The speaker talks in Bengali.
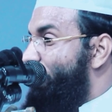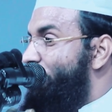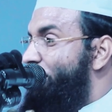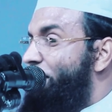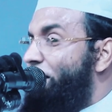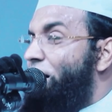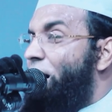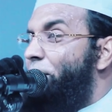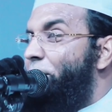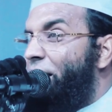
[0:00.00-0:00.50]
করেন
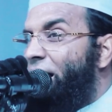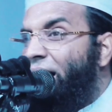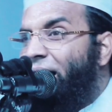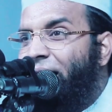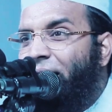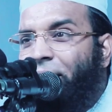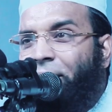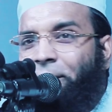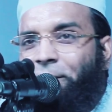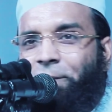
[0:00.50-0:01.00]
কি হবে
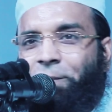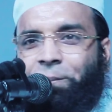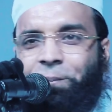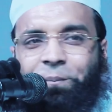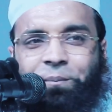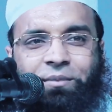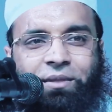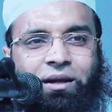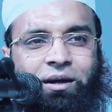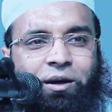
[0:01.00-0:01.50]

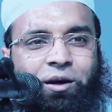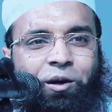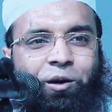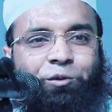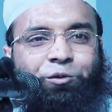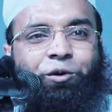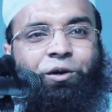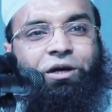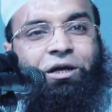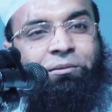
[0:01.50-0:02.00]

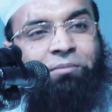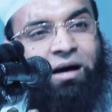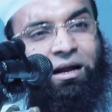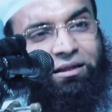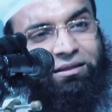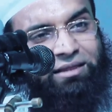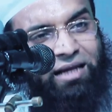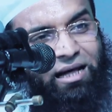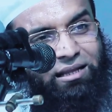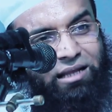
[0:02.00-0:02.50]
তো ইমান
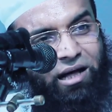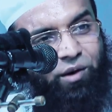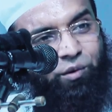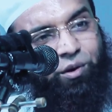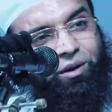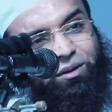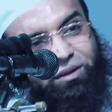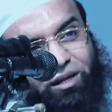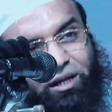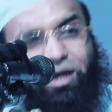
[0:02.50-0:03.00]
তাজা
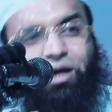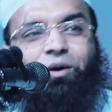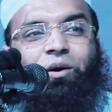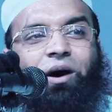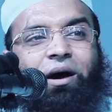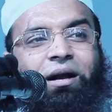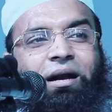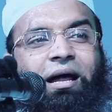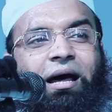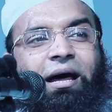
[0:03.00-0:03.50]
হয়েছে কি
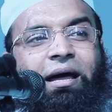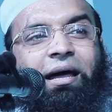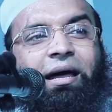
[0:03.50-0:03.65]
হয় না